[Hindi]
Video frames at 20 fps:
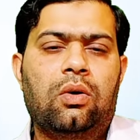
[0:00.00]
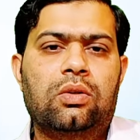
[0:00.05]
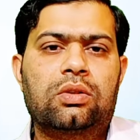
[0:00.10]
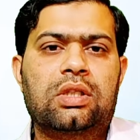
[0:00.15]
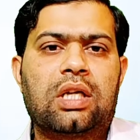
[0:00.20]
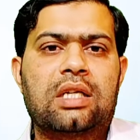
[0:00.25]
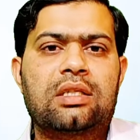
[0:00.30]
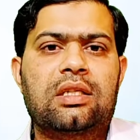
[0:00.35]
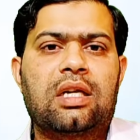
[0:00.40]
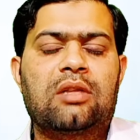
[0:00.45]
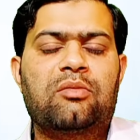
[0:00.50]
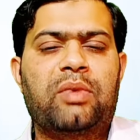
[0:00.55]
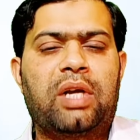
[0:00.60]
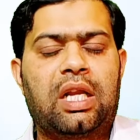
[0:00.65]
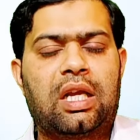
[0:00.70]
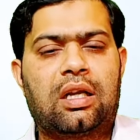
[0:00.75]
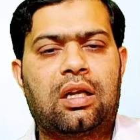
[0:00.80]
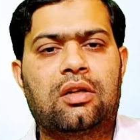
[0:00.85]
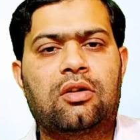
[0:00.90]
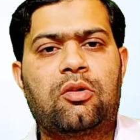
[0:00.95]
और साथ साथ
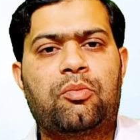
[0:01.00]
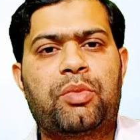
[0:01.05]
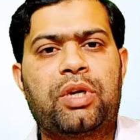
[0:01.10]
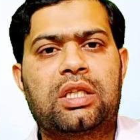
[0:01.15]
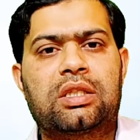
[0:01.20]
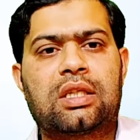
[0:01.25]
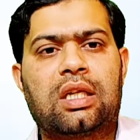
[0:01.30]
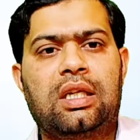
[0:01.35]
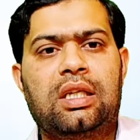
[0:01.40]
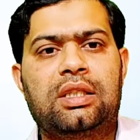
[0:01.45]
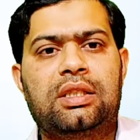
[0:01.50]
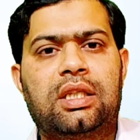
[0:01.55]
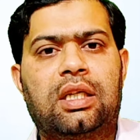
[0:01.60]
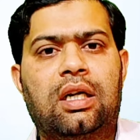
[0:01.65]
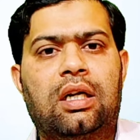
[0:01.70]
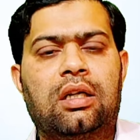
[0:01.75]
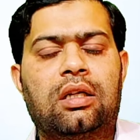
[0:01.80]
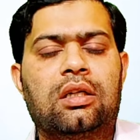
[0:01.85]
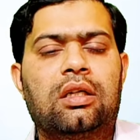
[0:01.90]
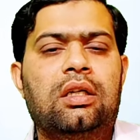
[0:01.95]
बेलाइकन को प्रेस कर
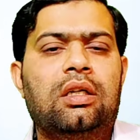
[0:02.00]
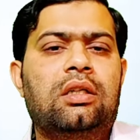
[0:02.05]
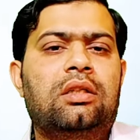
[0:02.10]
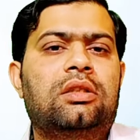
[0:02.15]
लीजिएगा